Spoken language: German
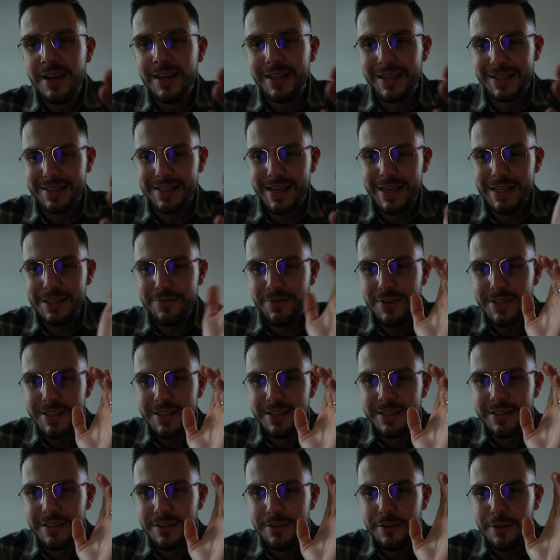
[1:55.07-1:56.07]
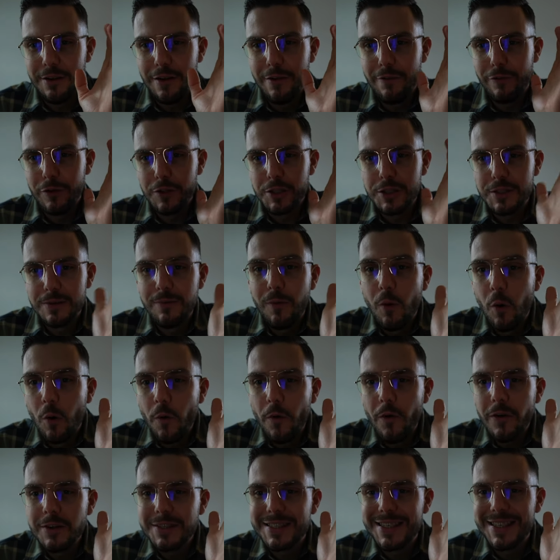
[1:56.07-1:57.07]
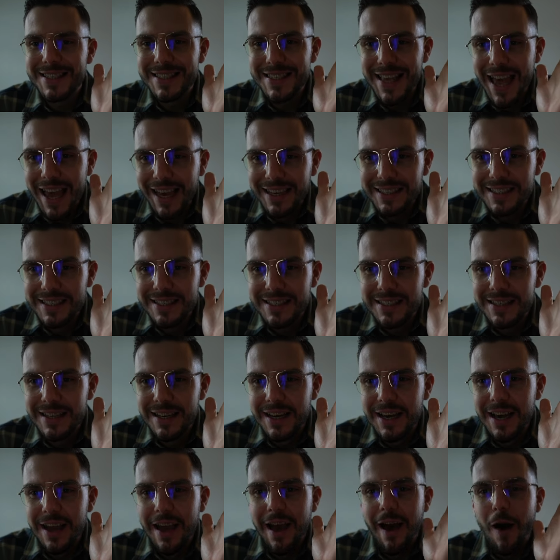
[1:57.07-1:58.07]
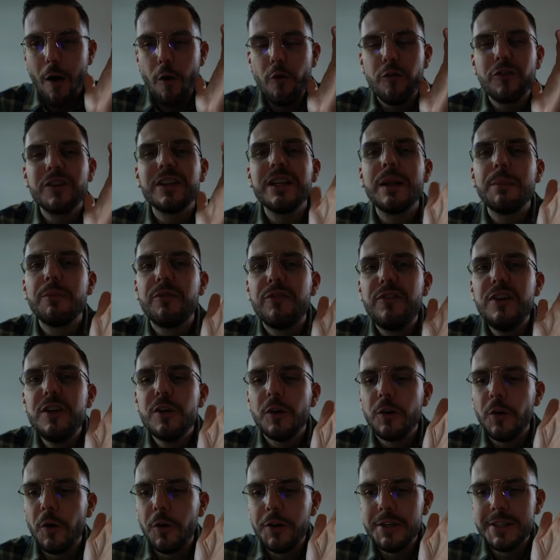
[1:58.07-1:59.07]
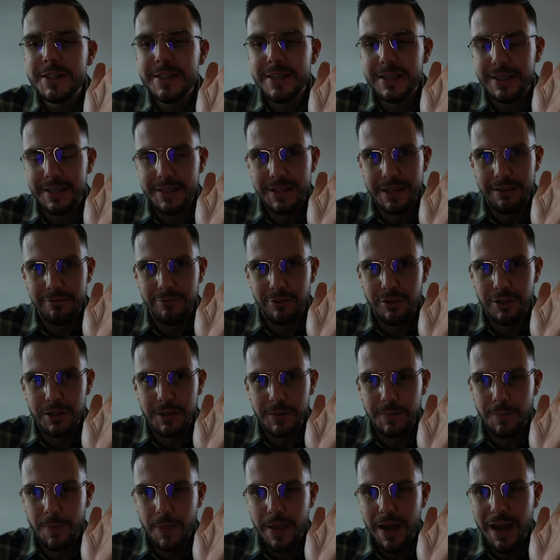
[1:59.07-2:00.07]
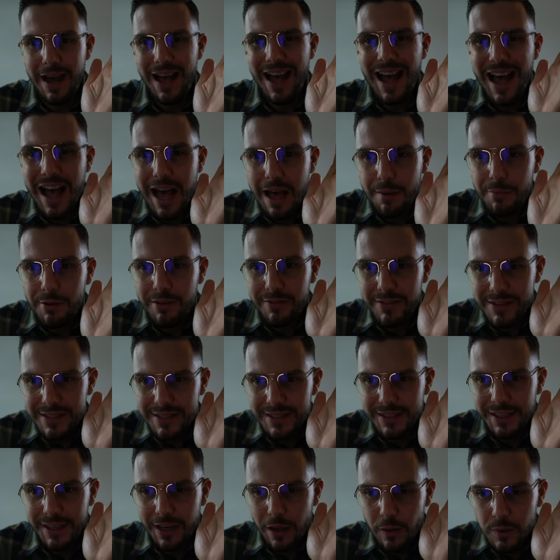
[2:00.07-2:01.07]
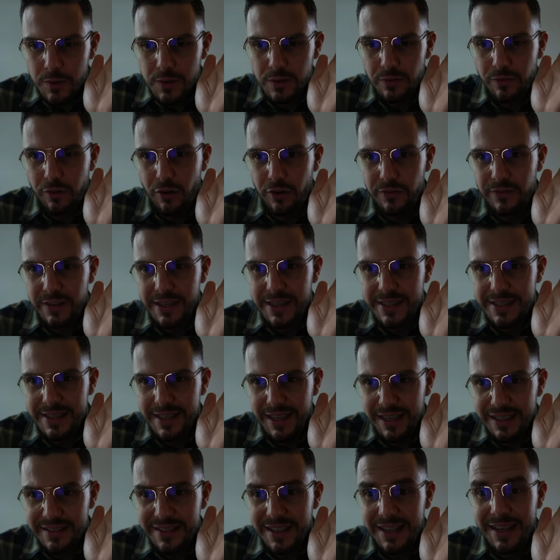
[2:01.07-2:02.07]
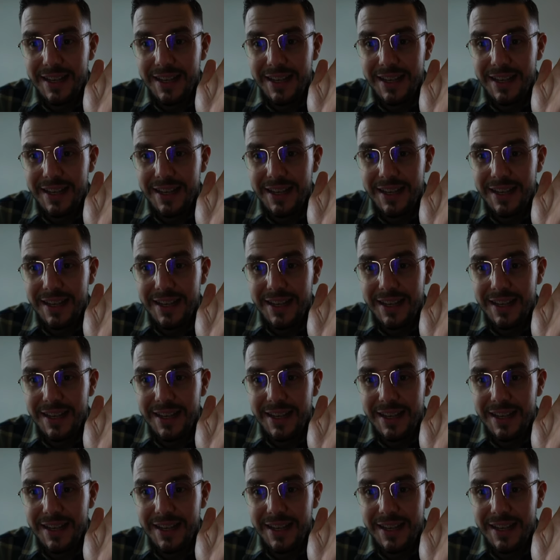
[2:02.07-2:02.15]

Das heißt, wir sind von 92,6 auf knapp 94 in der Woche. Ja, aber was ihr dann auch sofort wieder seht,